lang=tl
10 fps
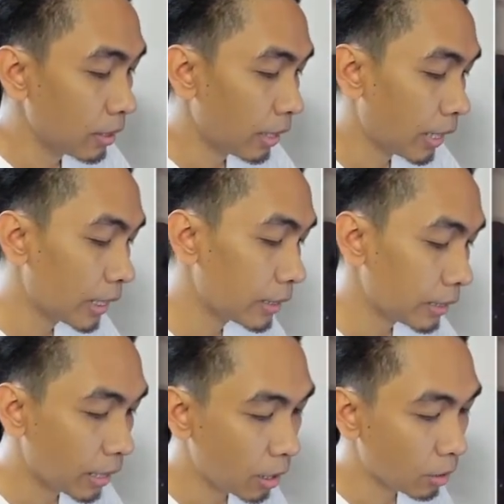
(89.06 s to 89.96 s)
At
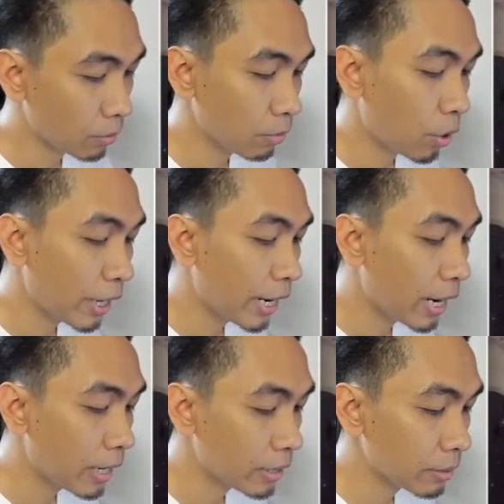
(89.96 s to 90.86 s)
ang ah, um,
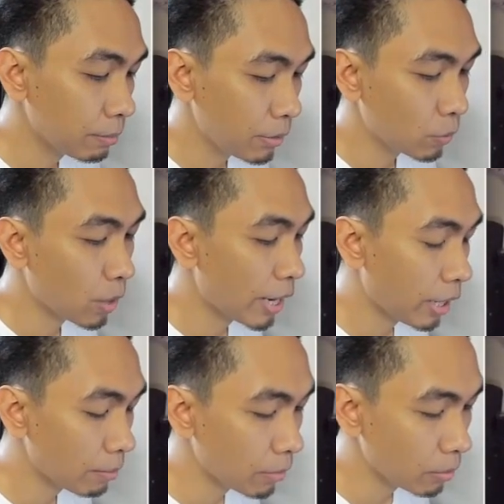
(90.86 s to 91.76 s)
Boya
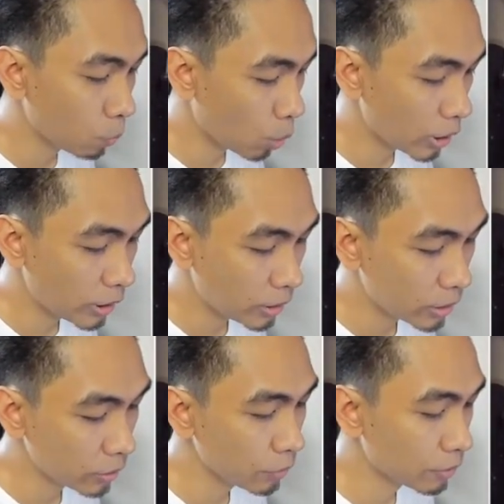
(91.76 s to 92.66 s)
BYMM1
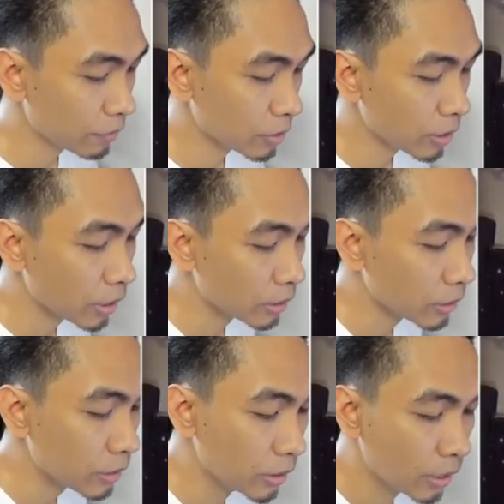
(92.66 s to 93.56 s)
Universal
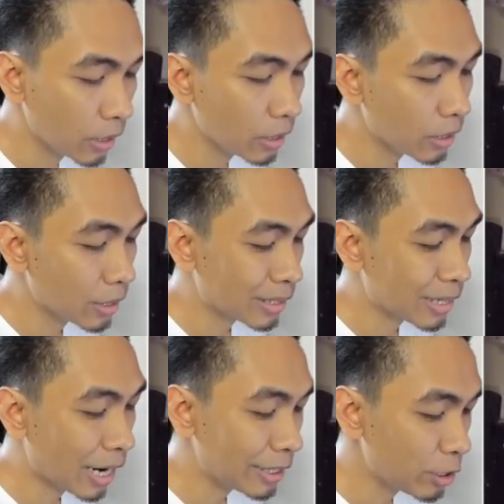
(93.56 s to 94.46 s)

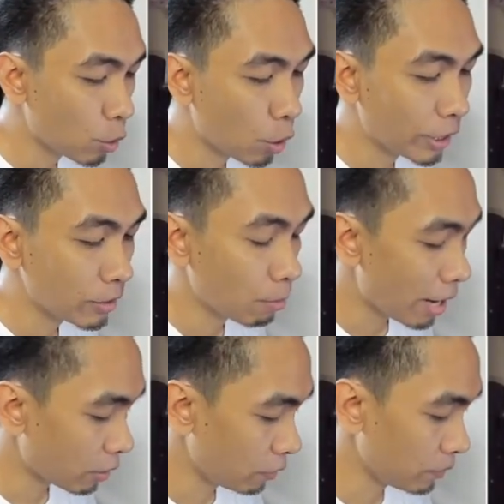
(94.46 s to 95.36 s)
Cardioid
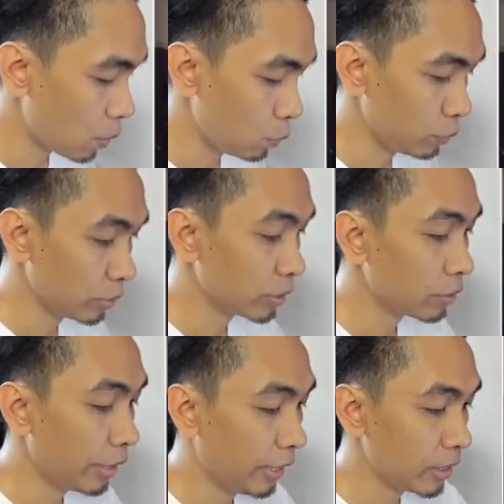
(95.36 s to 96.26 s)
Microphone. So
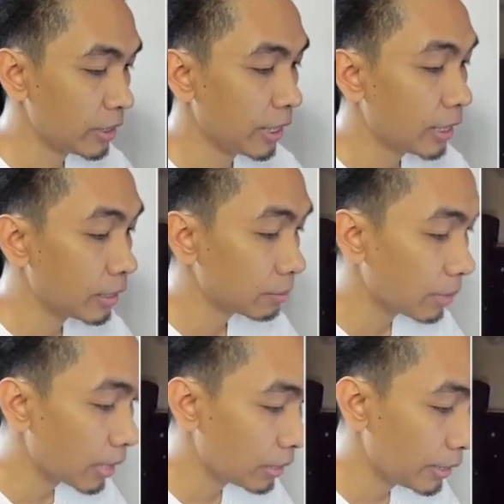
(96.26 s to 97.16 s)
ayan siya.
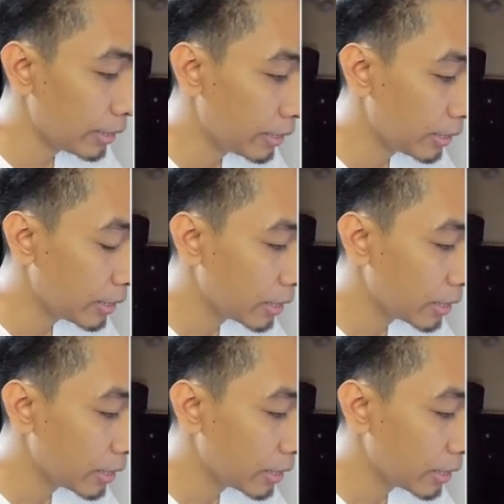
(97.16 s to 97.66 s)
Bali